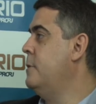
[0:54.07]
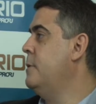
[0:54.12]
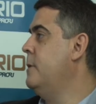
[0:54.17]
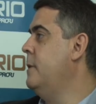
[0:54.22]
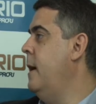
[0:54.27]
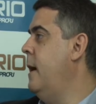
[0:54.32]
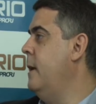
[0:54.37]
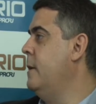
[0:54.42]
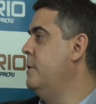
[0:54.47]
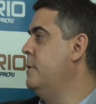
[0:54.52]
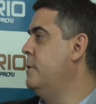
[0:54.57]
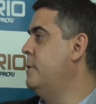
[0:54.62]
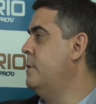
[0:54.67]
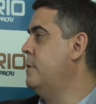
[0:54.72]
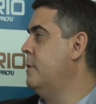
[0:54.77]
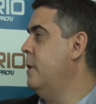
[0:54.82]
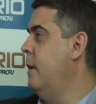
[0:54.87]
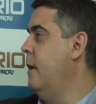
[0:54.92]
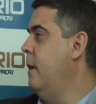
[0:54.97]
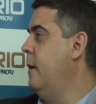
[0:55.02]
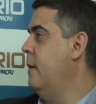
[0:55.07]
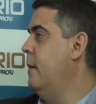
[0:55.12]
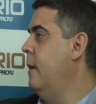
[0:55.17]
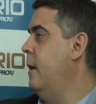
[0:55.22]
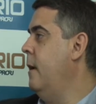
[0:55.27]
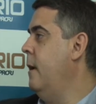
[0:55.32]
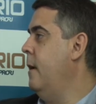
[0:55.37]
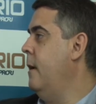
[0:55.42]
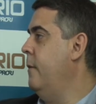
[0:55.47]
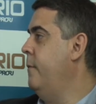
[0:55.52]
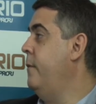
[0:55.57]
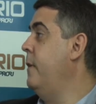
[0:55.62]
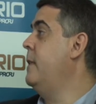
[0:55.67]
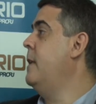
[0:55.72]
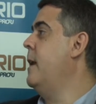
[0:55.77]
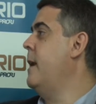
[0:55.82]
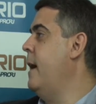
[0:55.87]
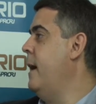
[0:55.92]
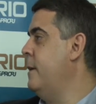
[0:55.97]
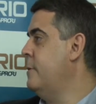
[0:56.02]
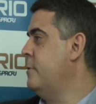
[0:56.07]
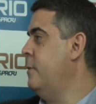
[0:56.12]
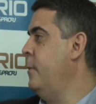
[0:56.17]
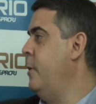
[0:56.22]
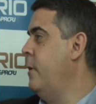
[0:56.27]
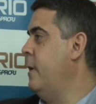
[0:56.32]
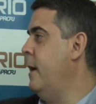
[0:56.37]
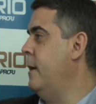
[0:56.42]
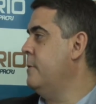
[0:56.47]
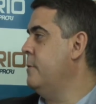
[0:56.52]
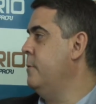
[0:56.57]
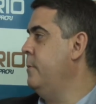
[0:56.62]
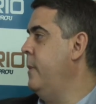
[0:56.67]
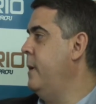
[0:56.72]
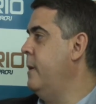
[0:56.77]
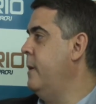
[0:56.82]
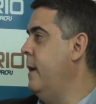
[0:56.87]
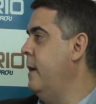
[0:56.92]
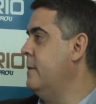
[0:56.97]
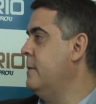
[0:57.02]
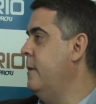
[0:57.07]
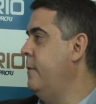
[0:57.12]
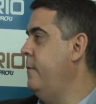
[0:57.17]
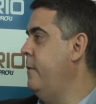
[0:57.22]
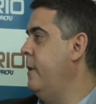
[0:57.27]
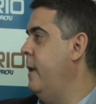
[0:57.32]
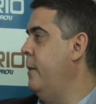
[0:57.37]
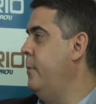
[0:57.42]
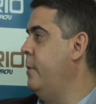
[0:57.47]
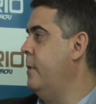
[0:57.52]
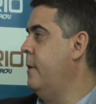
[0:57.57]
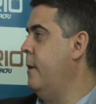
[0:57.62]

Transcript: entidades né, federais, como é o caso do BN 10 da FINEP.